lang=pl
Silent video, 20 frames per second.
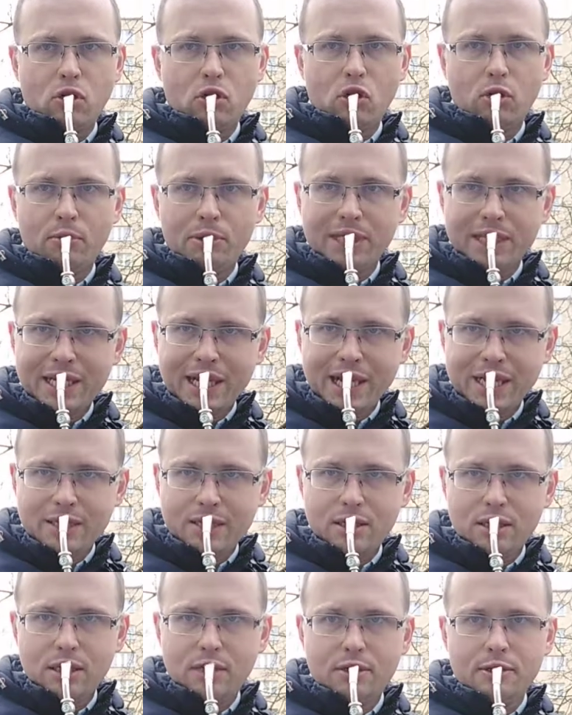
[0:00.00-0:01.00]

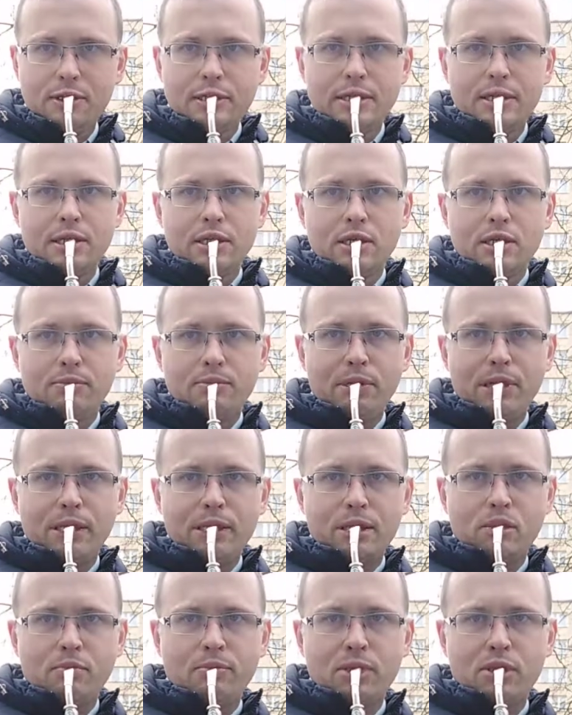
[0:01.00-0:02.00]
komunikacji, bilety
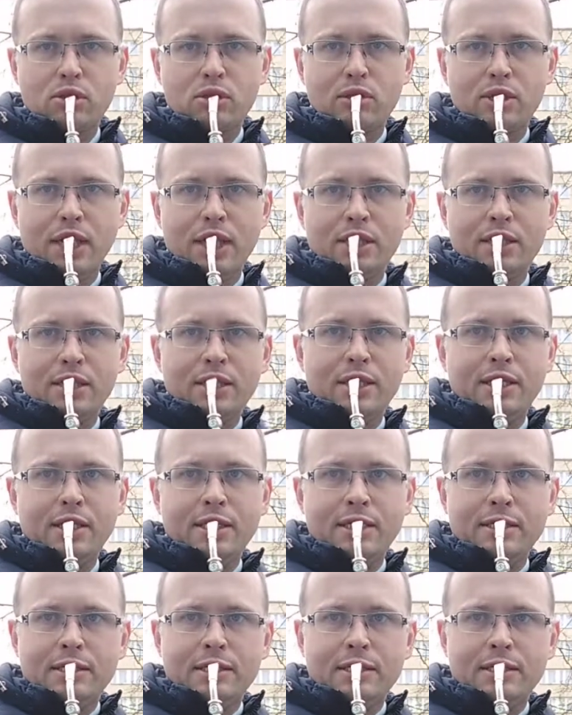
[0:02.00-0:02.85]
są bardzo tanie,